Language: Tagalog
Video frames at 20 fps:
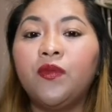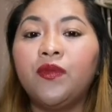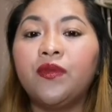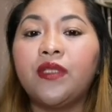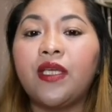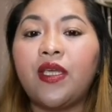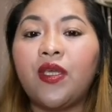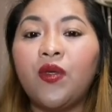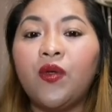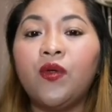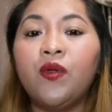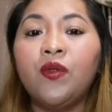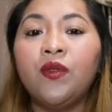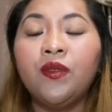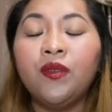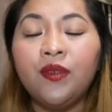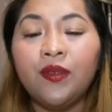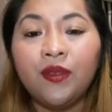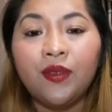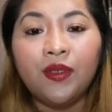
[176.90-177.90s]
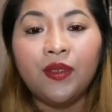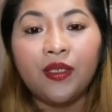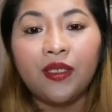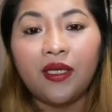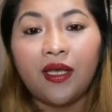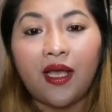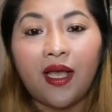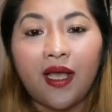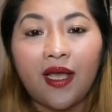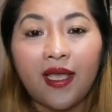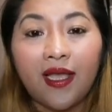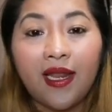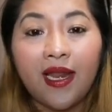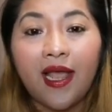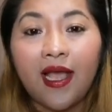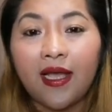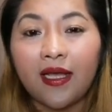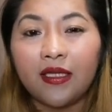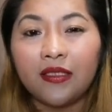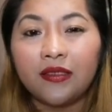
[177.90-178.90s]
uh, raffle kong to.
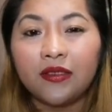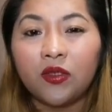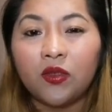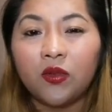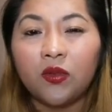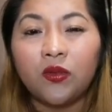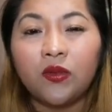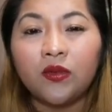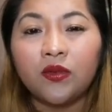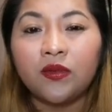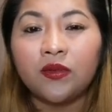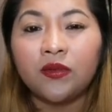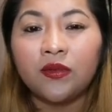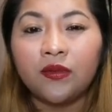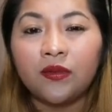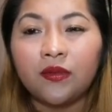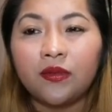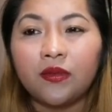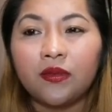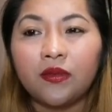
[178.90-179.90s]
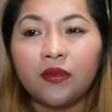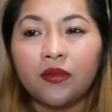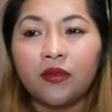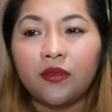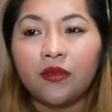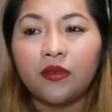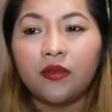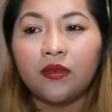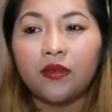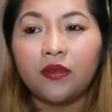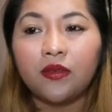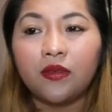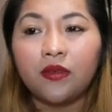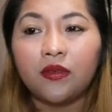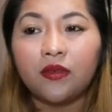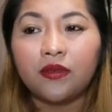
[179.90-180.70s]
So, si, kung sino ang mabubunot ko.